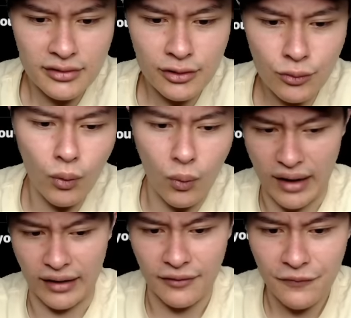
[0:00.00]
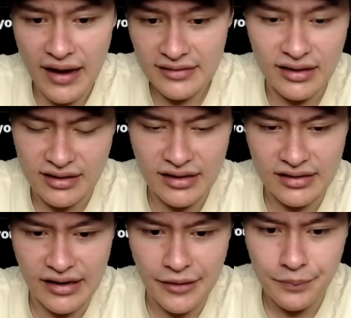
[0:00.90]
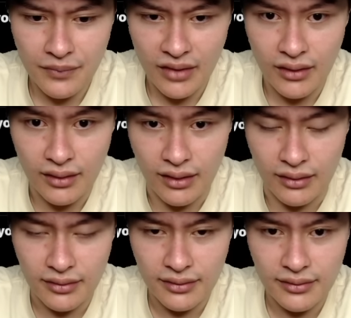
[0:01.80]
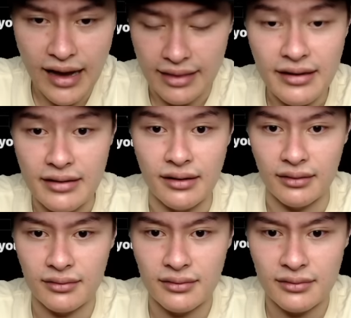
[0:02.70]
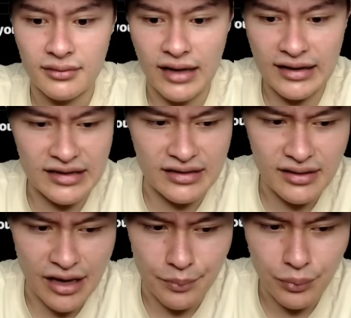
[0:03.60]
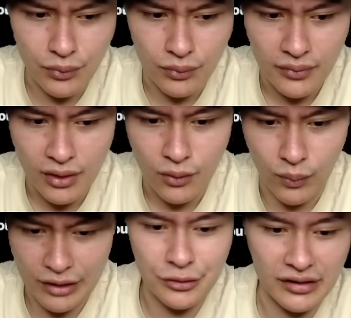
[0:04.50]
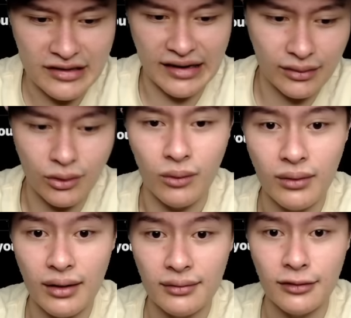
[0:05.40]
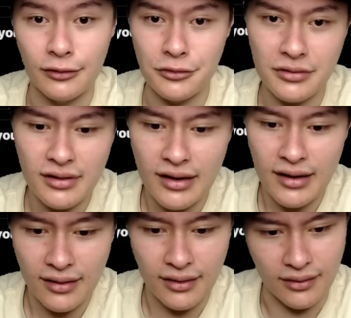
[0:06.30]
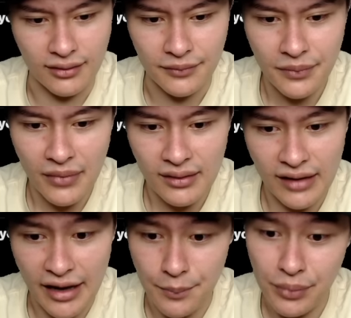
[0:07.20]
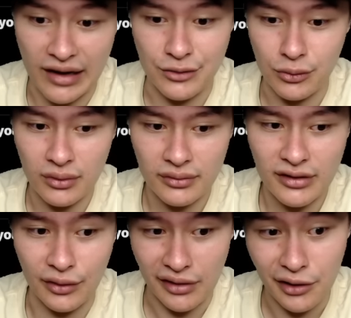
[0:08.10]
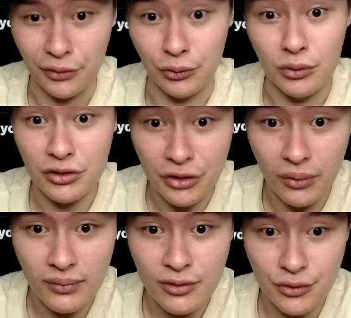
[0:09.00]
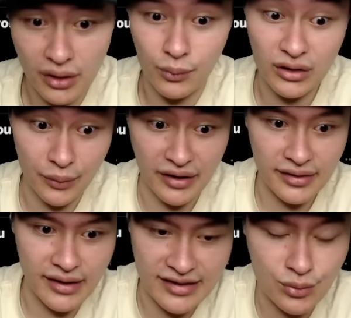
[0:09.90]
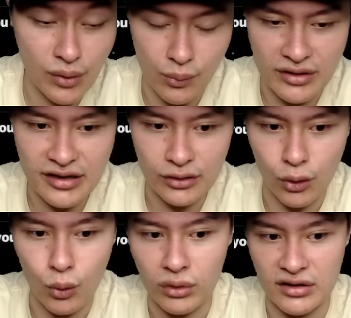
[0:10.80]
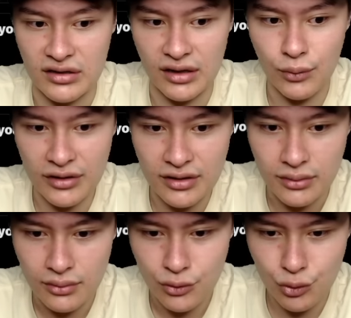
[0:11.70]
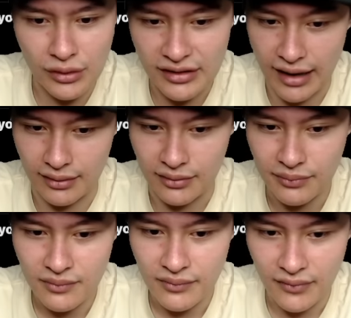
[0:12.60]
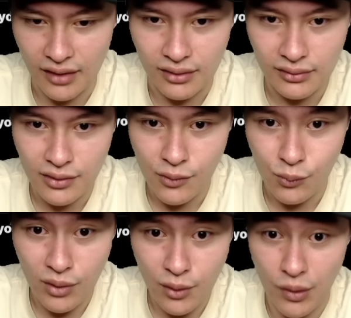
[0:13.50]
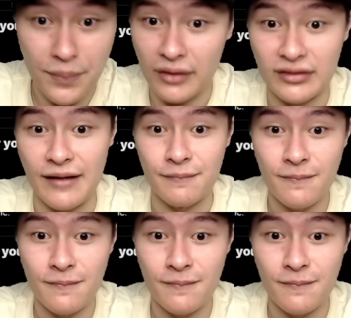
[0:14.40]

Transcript: 过往发生的这些呃案例呢，它其实也不完全的相同啊啊，就是啊，他也不敢说到底要有多久，所以我认为 S one 文件通过的时间会是最大的啊未爆单，